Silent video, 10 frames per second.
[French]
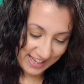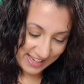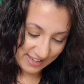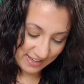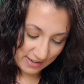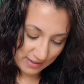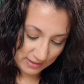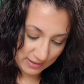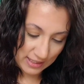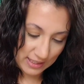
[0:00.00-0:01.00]
Et
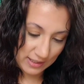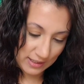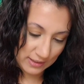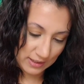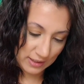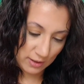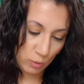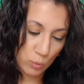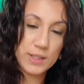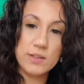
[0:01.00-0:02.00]
celle qui est
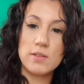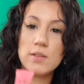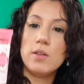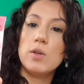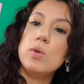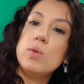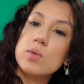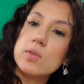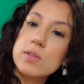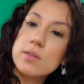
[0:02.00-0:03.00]
en Winter
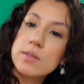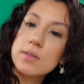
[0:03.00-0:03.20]
Rose.